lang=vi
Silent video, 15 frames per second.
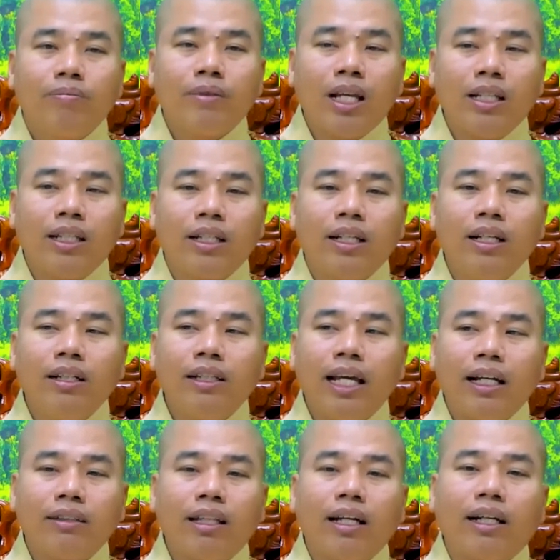nên những đức
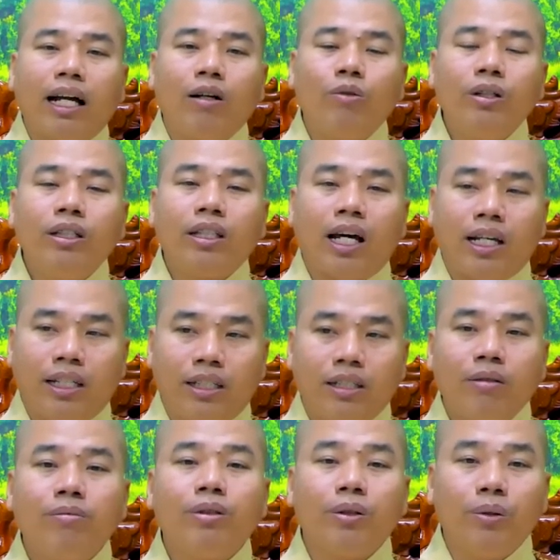nhắc tất cả quý thầy
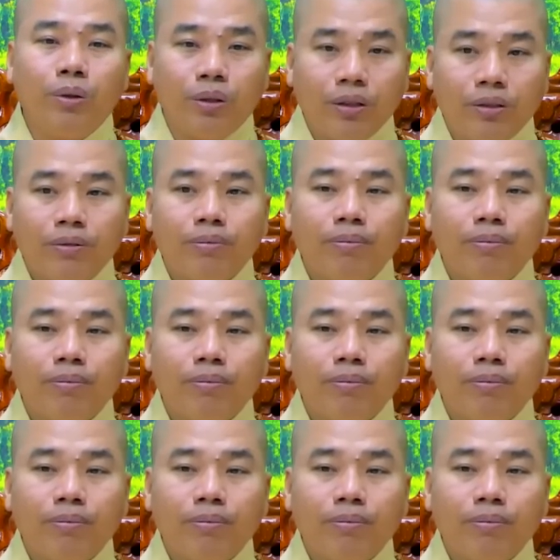trong chùa